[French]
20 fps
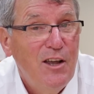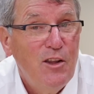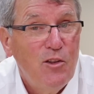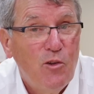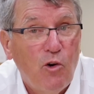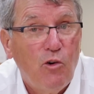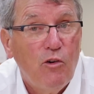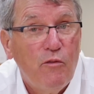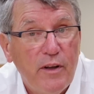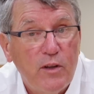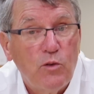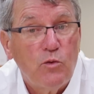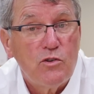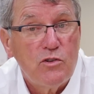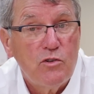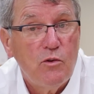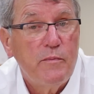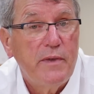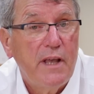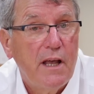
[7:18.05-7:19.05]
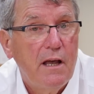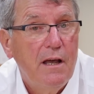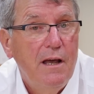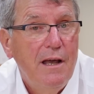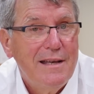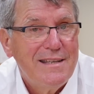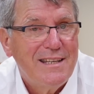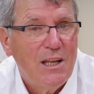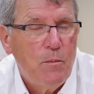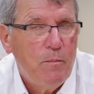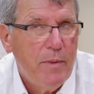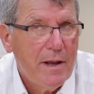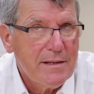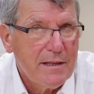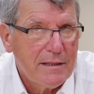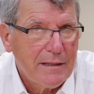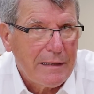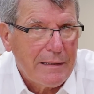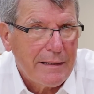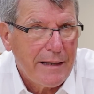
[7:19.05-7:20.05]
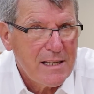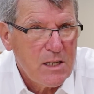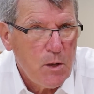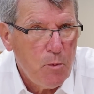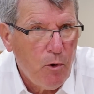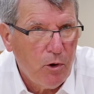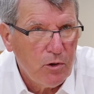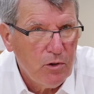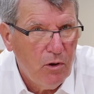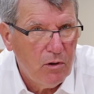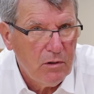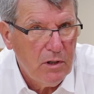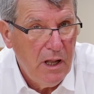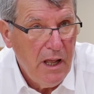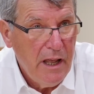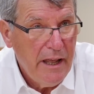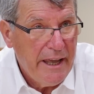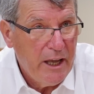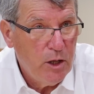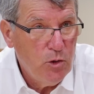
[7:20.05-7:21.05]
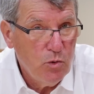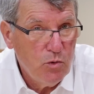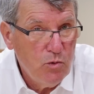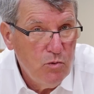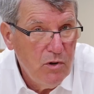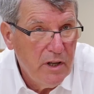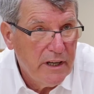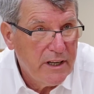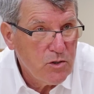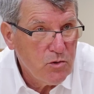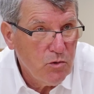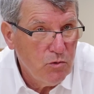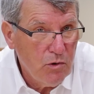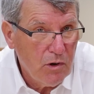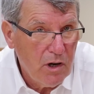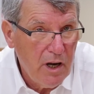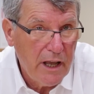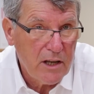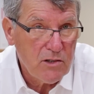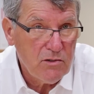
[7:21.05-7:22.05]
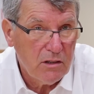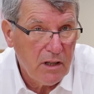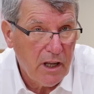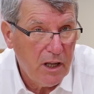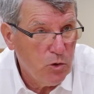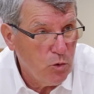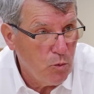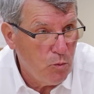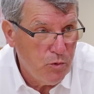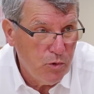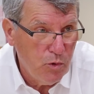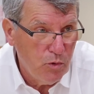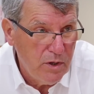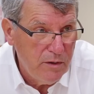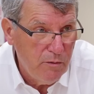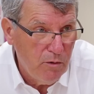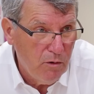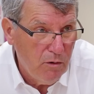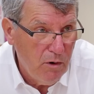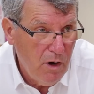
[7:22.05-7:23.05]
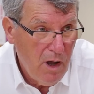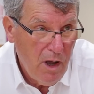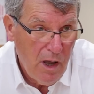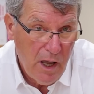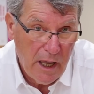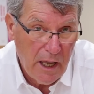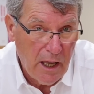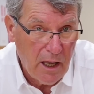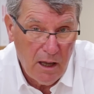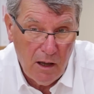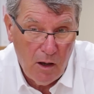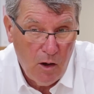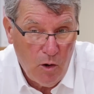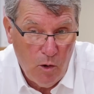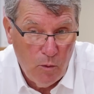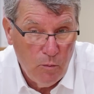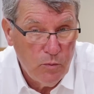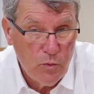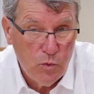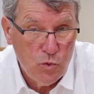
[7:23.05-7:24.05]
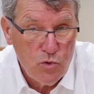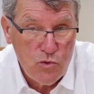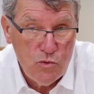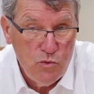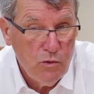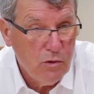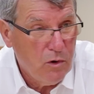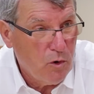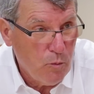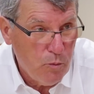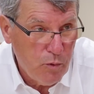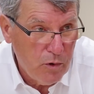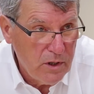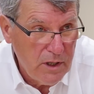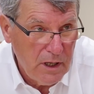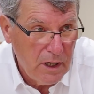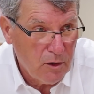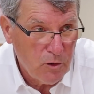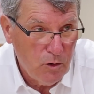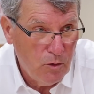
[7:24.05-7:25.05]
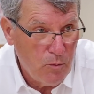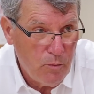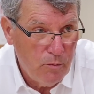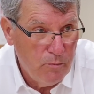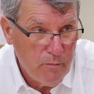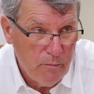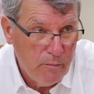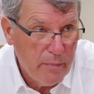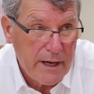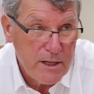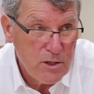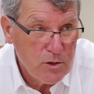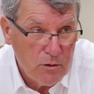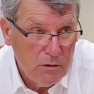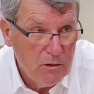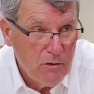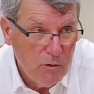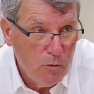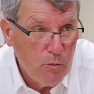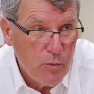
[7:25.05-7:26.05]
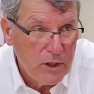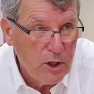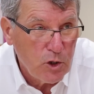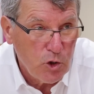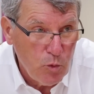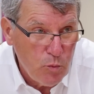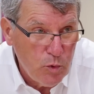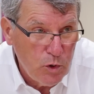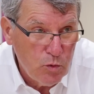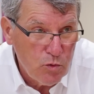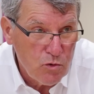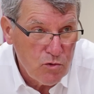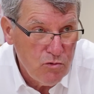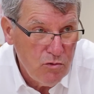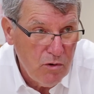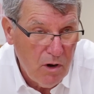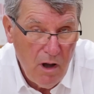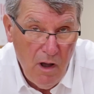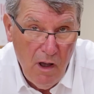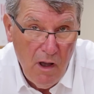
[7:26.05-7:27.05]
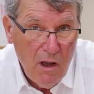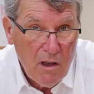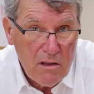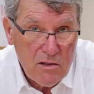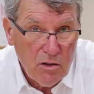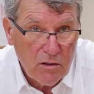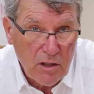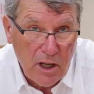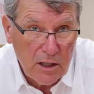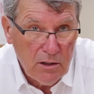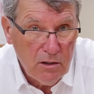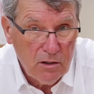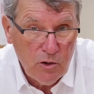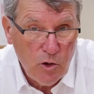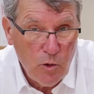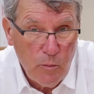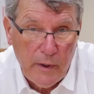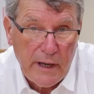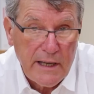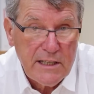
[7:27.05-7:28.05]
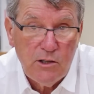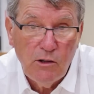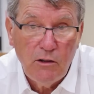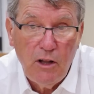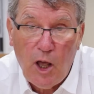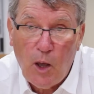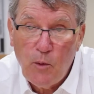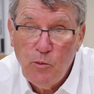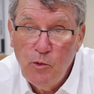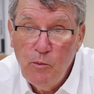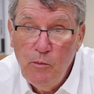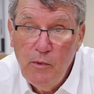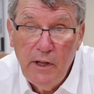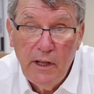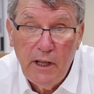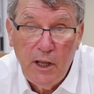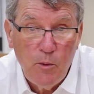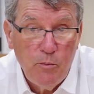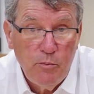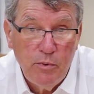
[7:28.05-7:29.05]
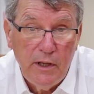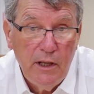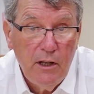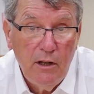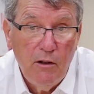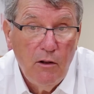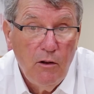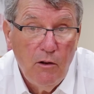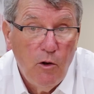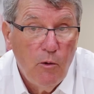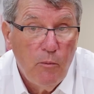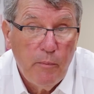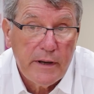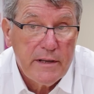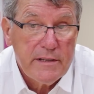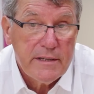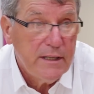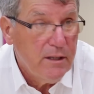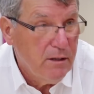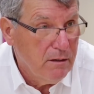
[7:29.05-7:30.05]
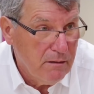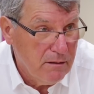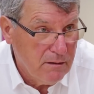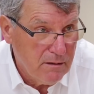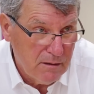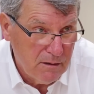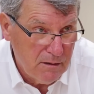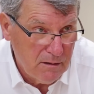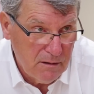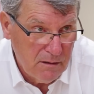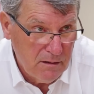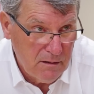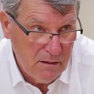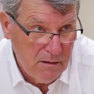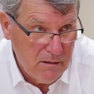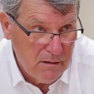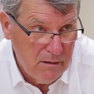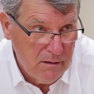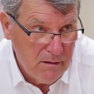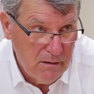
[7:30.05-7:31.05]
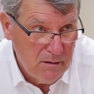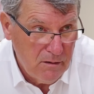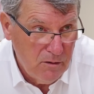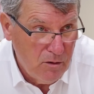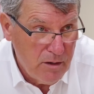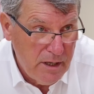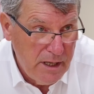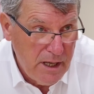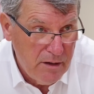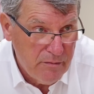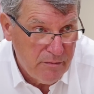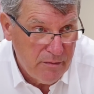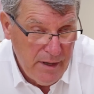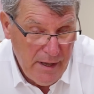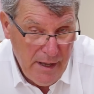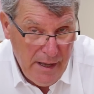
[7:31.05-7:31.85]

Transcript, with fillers: Donc en fait, on sent bien cette place est très très importante. Et du coup, les questions nucléaires se traitent au plus haut niveau. Et comme toujours, on peut dire de, presque, on peut dire depuis toujours, se traite entre le président de la République et puis le président euh, d'EDF.